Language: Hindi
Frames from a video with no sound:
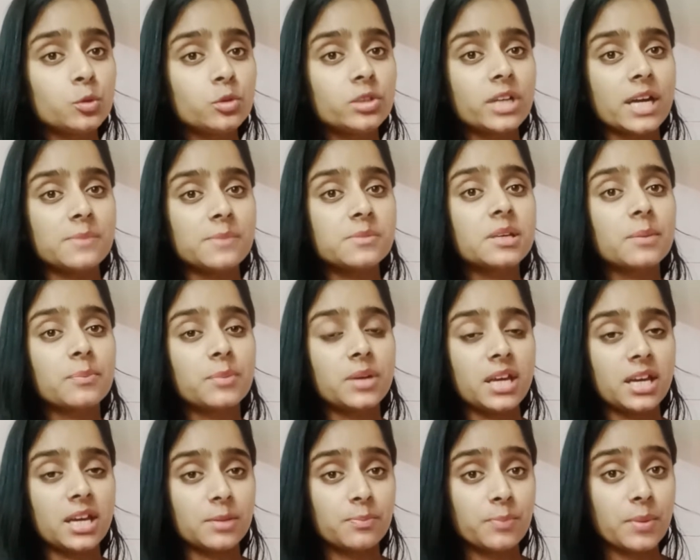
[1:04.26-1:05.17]
टू टाइम्स
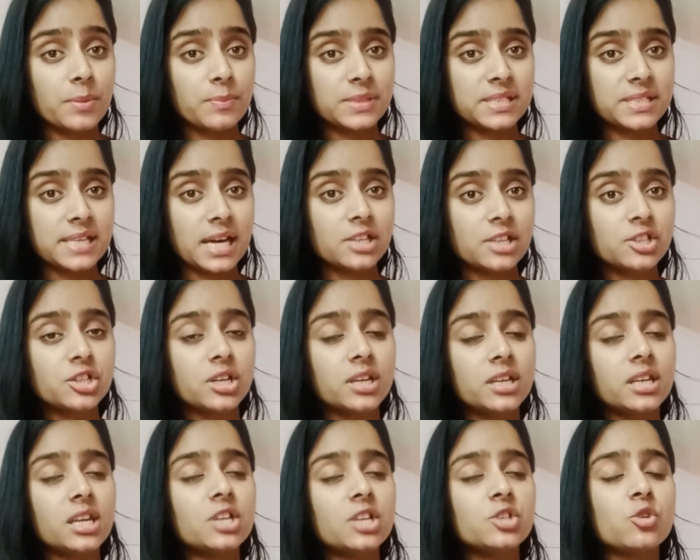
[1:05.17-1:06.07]
अपने हेयर पे मसाज
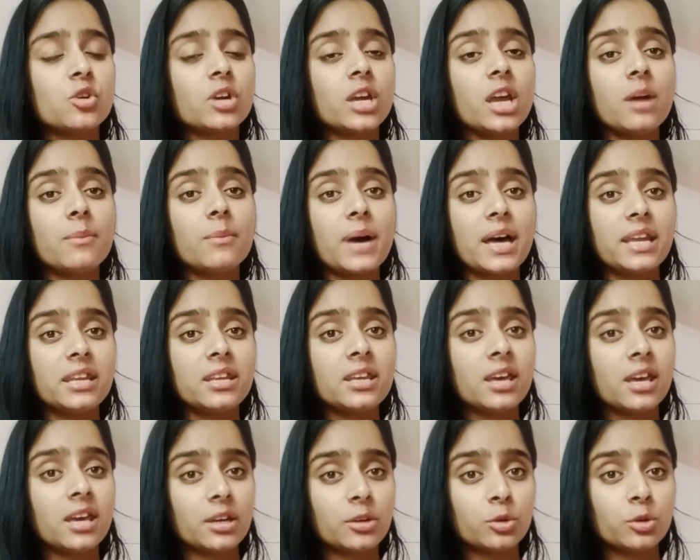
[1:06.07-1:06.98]
करनी है जो कि
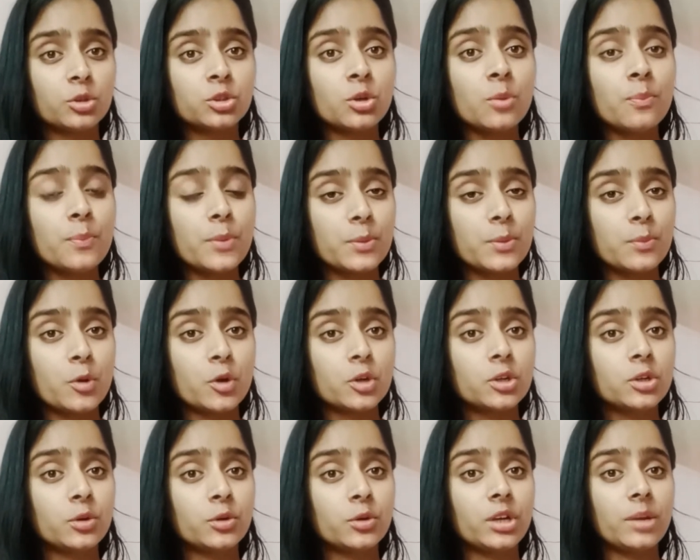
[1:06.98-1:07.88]
हमारी हेयर ग्रोथ को
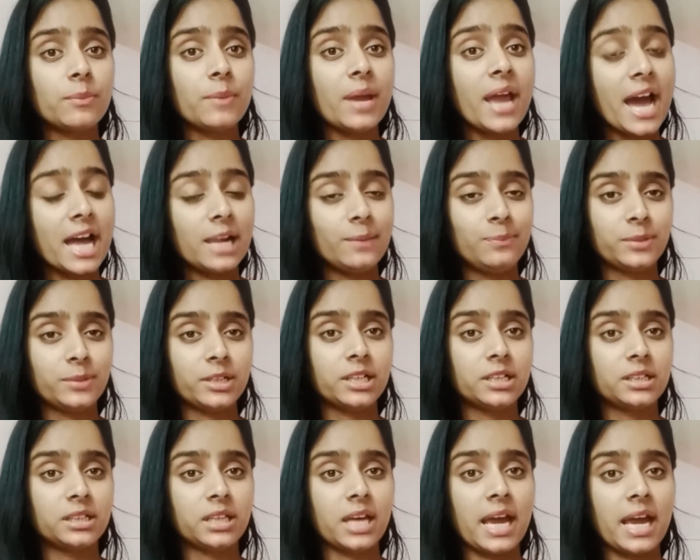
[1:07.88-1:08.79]
प्रमोट होने में हेल्प
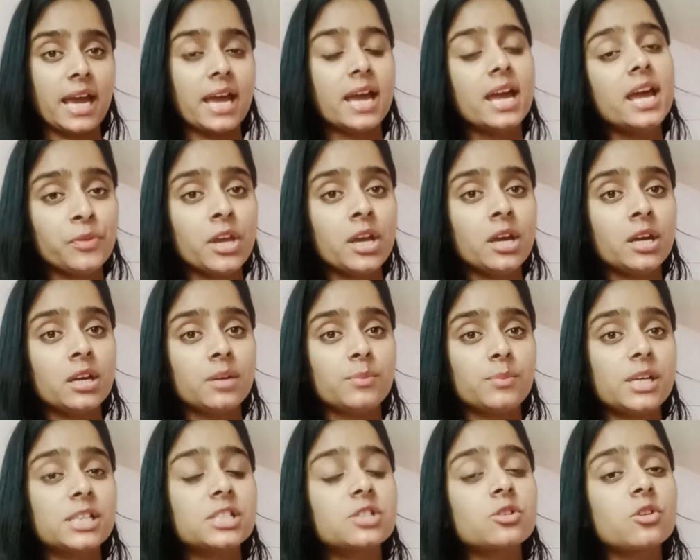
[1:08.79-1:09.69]
करता है
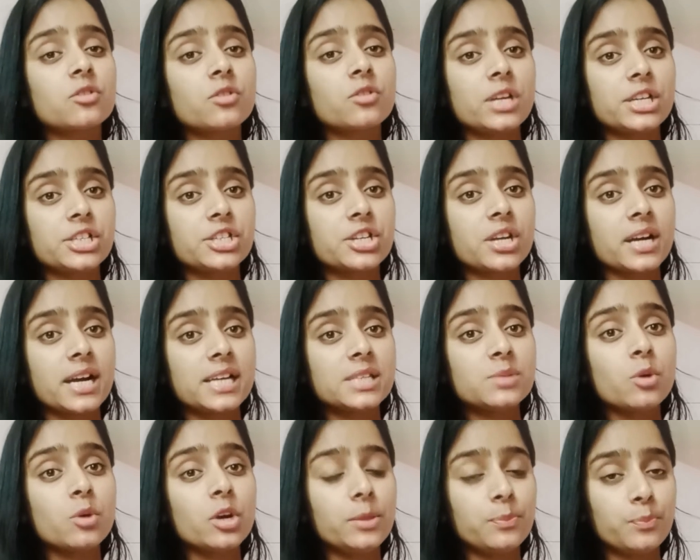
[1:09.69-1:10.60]
ब्लड सर्कुलेशन है
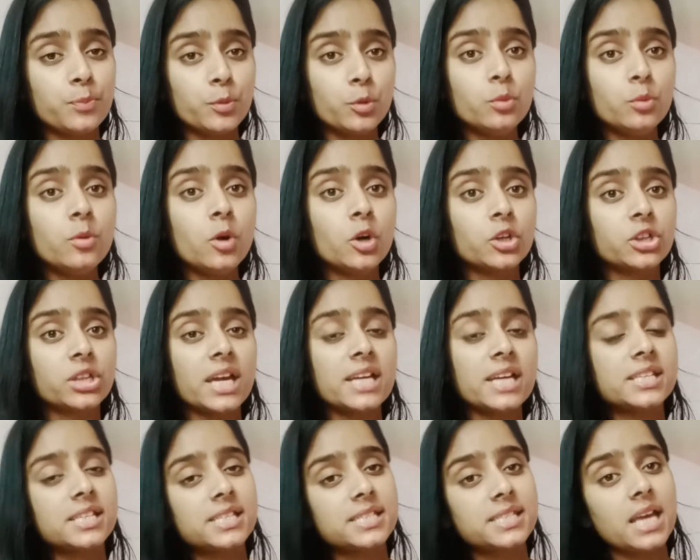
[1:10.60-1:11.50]
गाइज वो इम्प्रूव होता
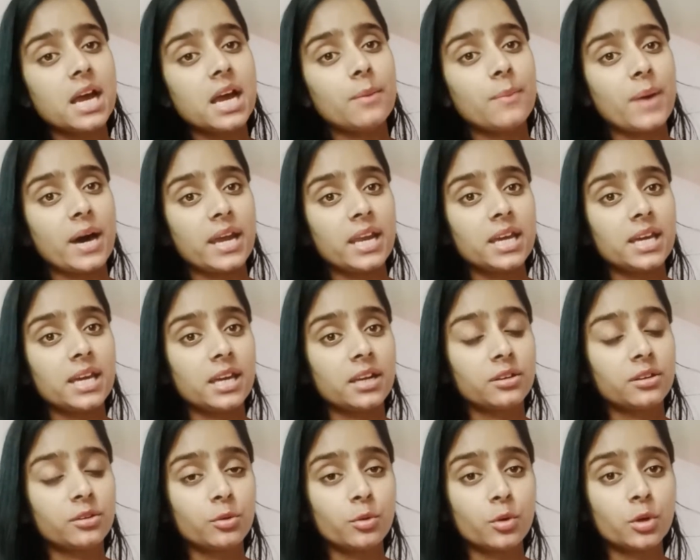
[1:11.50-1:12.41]
है जिससे हमारे
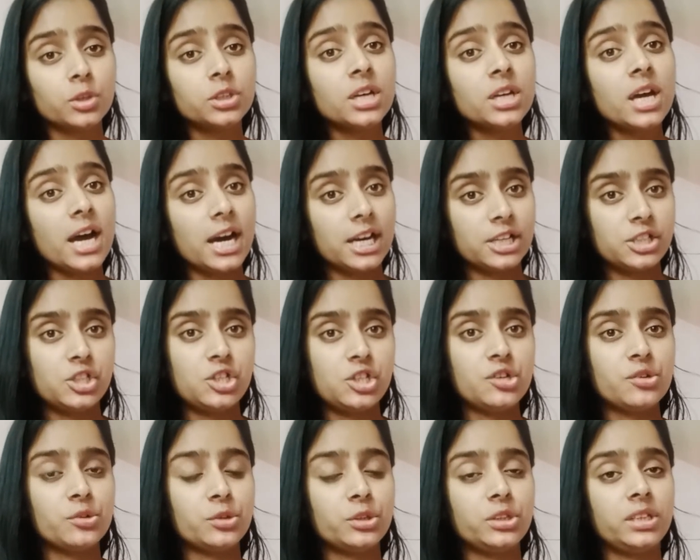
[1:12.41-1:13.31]
हेयर ग्रोथ
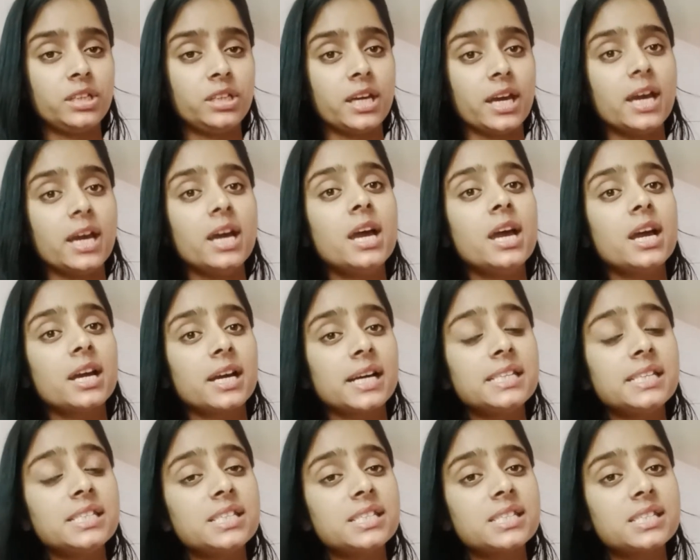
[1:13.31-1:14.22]
अच्छी होती है
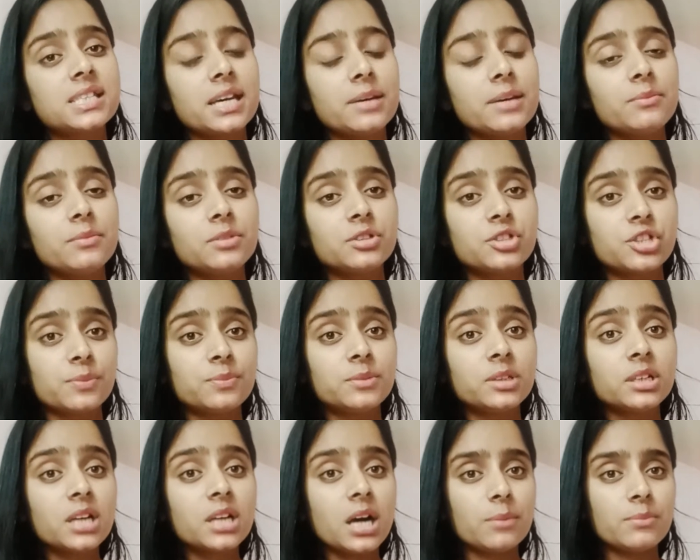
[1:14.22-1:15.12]
गाइज जिस टाइम जब
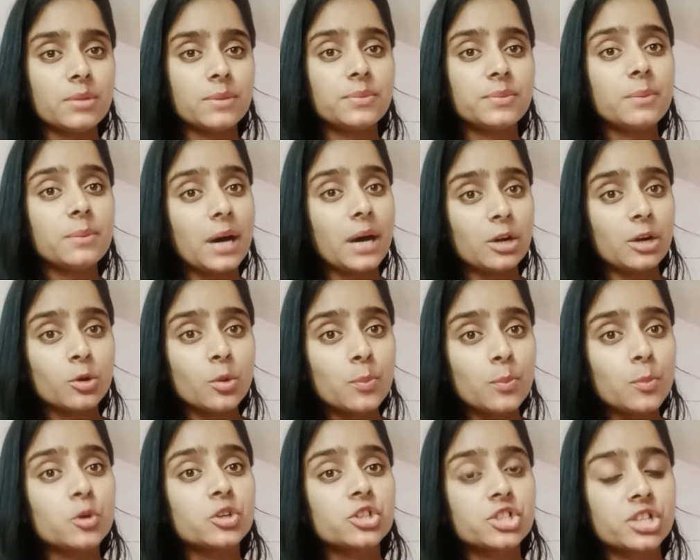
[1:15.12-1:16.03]
तक हम अपने बालों को
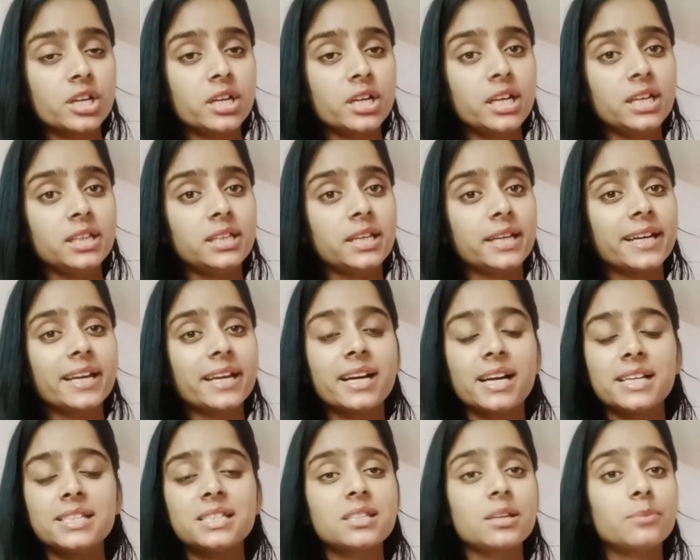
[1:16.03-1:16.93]
पोषण नहीं देंगे
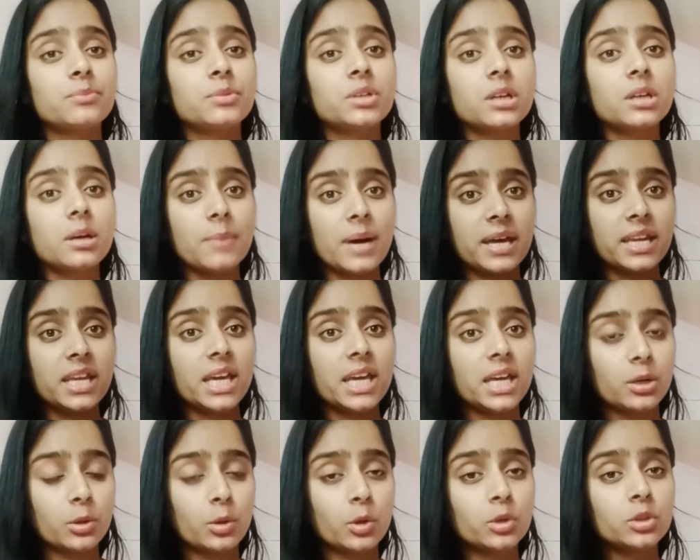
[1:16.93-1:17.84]
गाइज तब तक हमारी
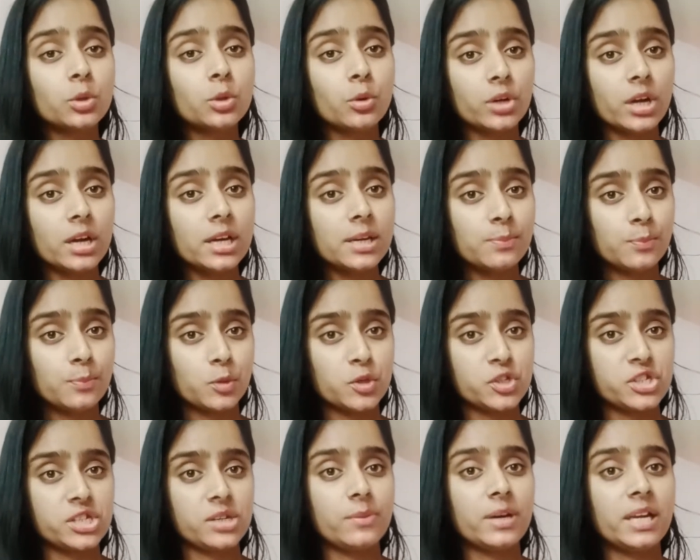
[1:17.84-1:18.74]
हेयर ग्रोथ होना
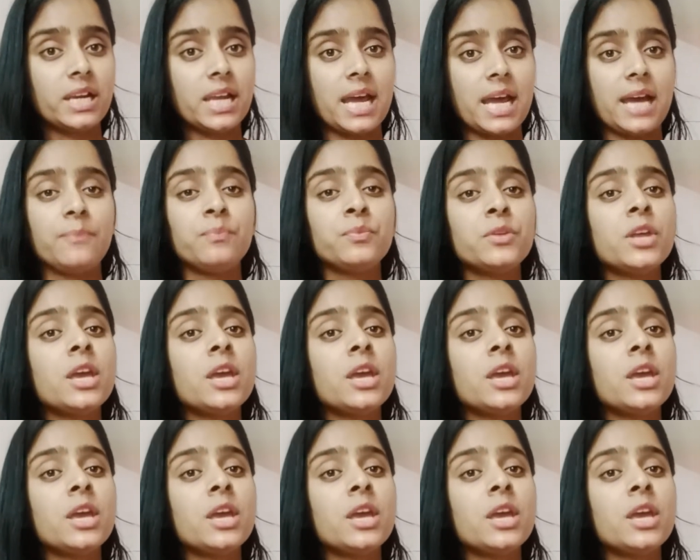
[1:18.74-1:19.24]
इम्पॉसिबल है